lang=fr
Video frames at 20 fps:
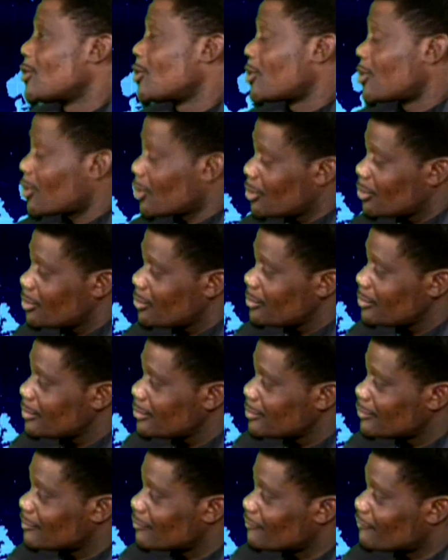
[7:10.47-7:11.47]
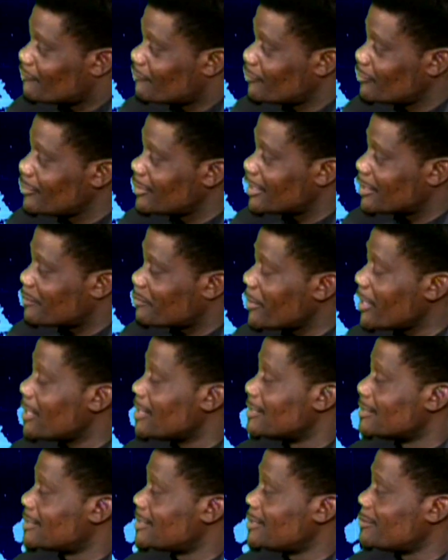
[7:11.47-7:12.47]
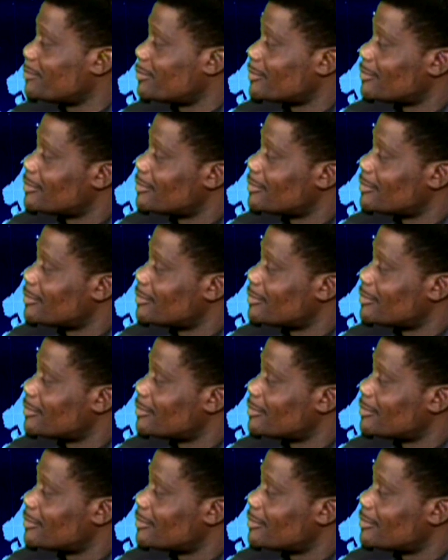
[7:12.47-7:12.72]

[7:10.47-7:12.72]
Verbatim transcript: que vous n'êtes pas éligible.